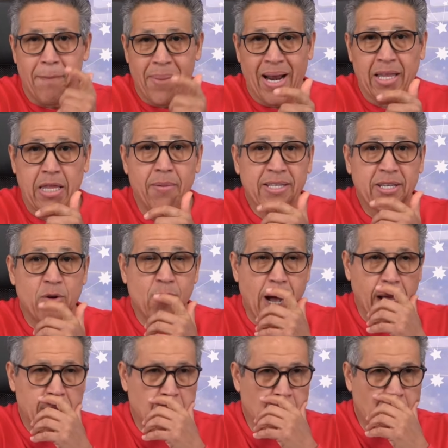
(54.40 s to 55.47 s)
para ti va a ser un
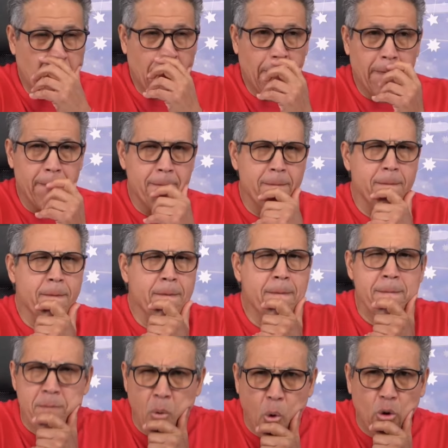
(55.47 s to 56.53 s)
año
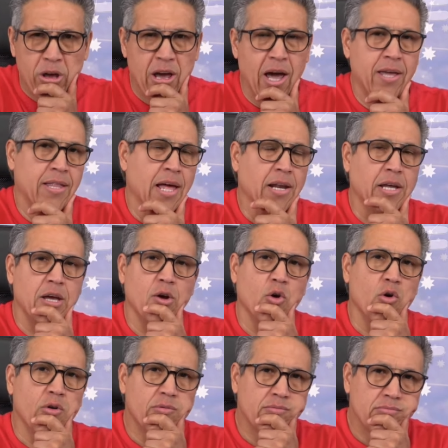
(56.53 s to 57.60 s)
muy
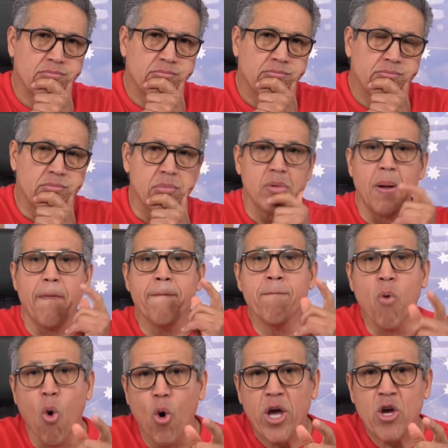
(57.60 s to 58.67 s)
enérgico,
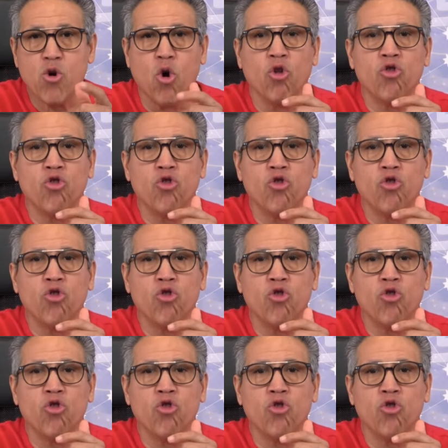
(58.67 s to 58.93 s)
muy